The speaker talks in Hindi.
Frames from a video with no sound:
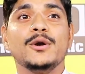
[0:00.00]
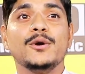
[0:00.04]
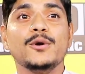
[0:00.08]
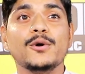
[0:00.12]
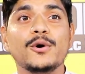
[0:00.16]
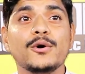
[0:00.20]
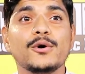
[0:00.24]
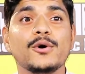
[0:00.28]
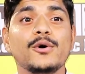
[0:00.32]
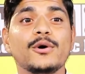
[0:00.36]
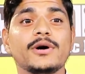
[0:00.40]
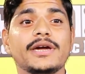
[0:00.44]

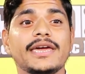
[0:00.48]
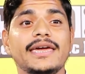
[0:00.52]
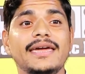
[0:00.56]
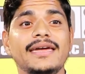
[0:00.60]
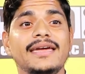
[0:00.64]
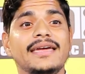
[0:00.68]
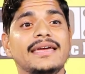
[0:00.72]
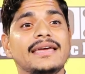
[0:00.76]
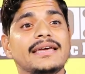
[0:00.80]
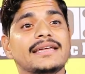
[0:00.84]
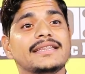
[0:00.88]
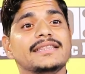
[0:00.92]
लोगों के
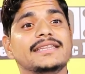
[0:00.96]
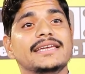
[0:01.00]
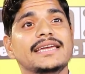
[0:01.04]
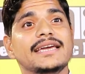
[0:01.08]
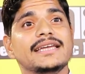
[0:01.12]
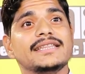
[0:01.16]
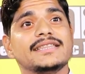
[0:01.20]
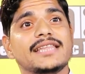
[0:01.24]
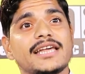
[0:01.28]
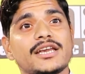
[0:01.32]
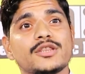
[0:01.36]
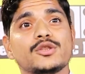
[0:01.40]

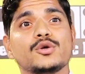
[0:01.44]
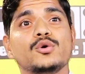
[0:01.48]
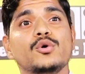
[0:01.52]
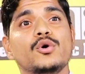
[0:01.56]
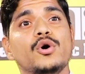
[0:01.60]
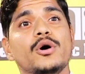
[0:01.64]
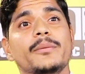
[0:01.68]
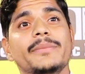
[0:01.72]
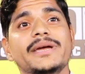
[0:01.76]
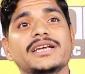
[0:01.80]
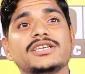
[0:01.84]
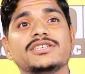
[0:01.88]
दिए दर्द
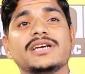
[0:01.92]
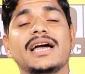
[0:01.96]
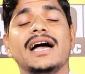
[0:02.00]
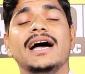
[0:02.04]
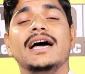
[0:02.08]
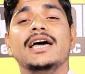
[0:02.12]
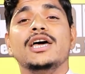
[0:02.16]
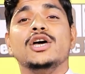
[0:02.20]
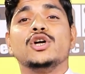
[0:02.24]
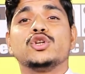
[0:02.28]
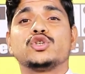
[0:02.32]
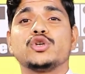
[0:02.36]
को हमेशा
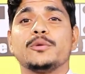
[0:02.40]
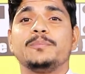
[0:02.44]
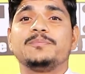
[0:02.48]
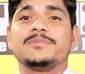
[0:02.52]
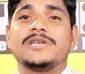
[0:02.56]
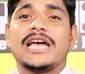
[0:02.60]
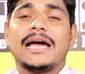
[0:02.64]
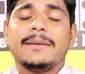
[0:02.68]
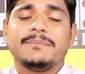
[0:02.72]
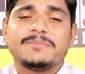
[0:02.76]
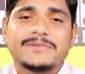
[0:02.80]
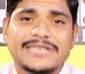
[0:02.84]

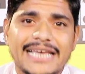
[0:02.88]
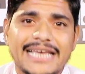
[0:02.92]
चुपचाप